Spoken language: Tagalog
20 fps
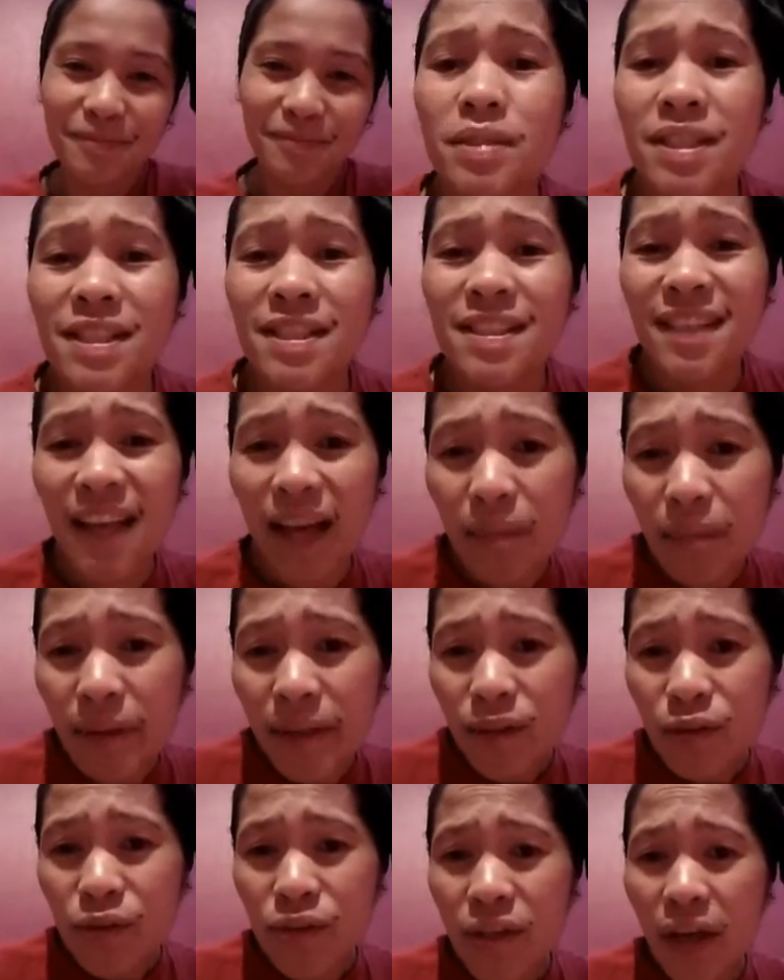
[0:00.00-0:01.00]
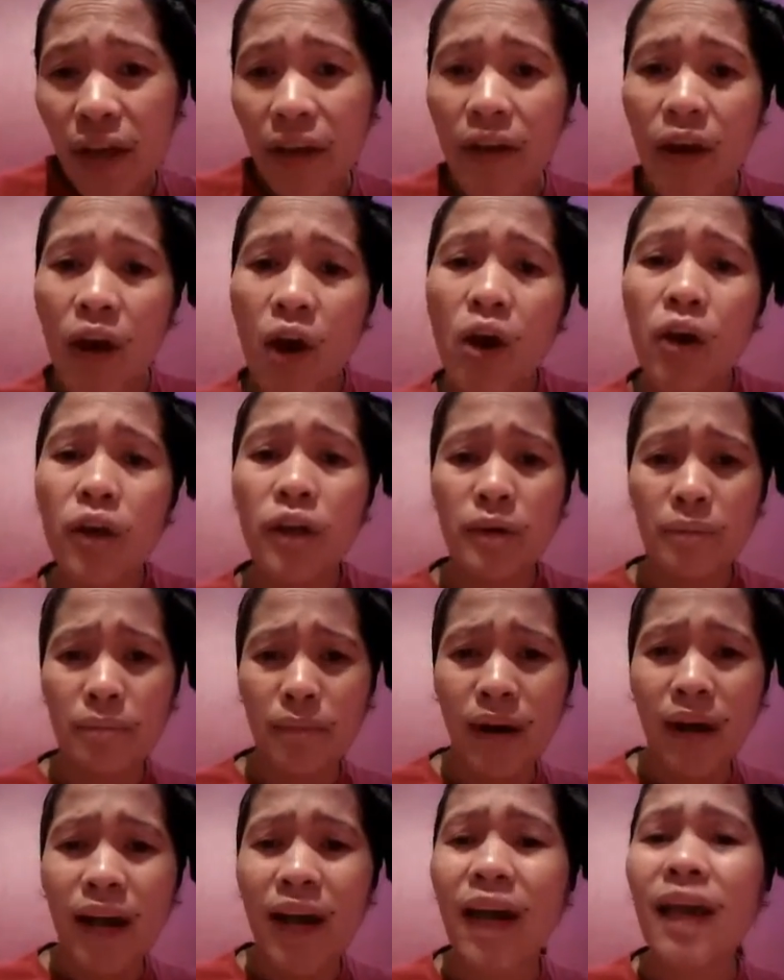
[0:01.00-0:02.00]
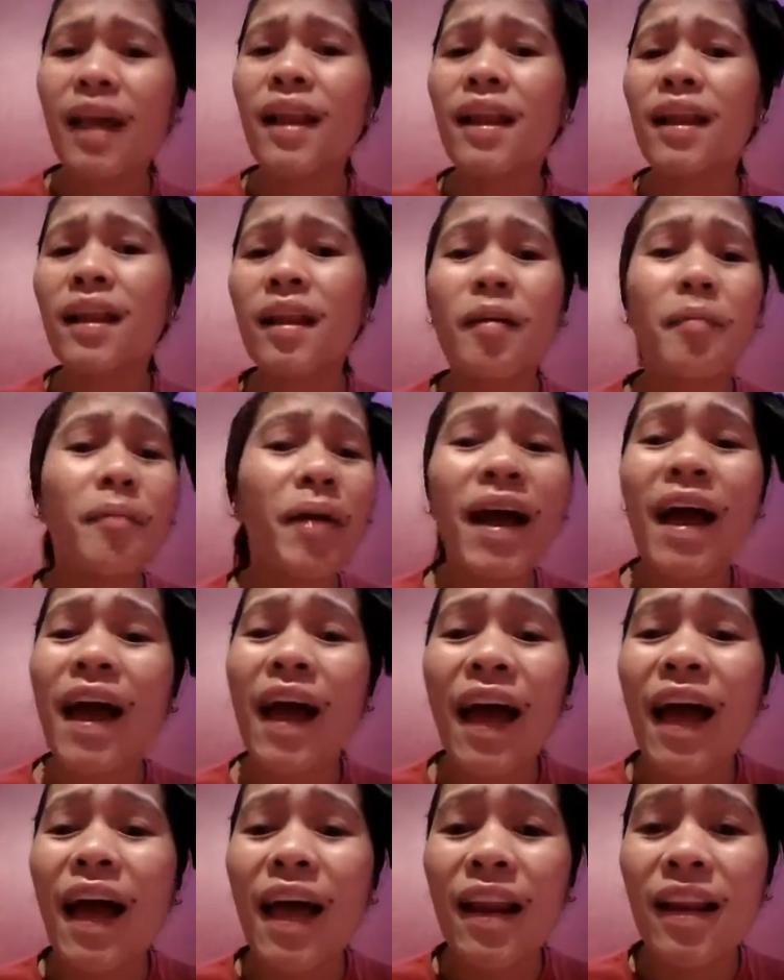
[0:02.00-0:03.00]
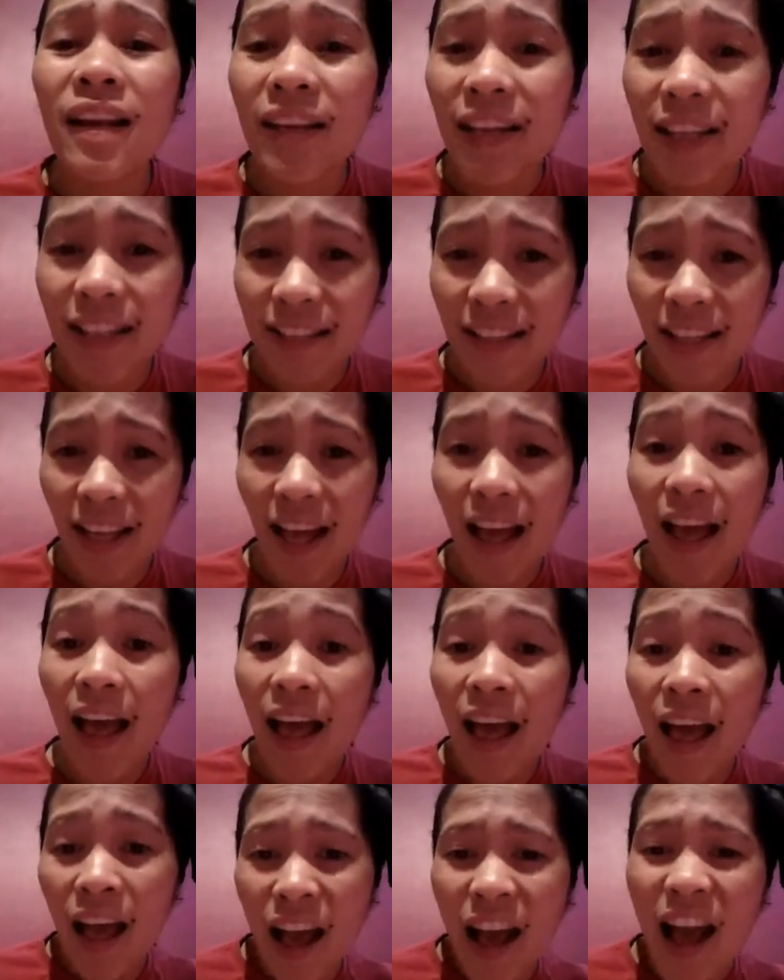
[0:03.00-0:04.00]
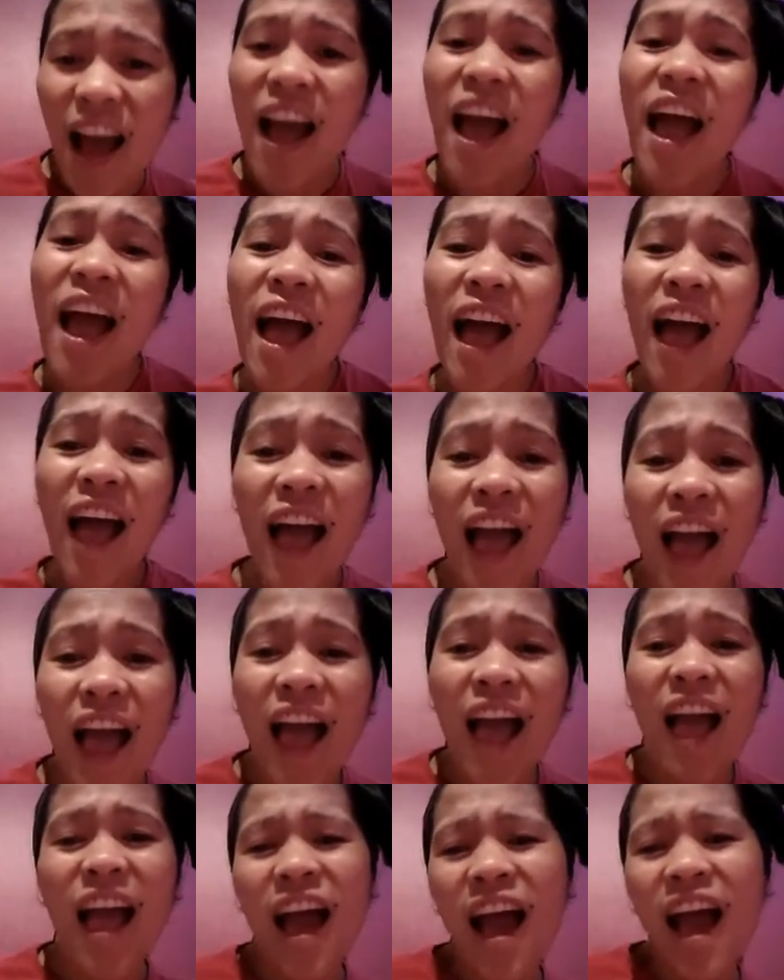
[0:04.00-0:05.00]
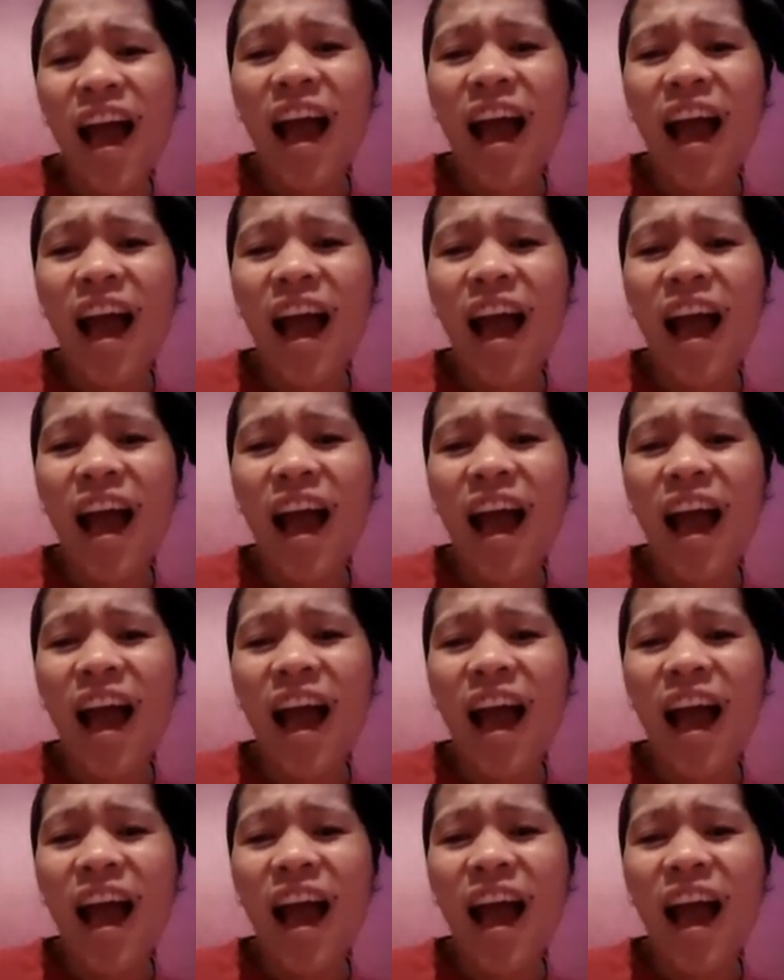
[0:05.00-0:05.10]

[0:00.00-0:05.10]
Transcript: Masasabi ko sa'yo na mahal na mahal kita Ah ah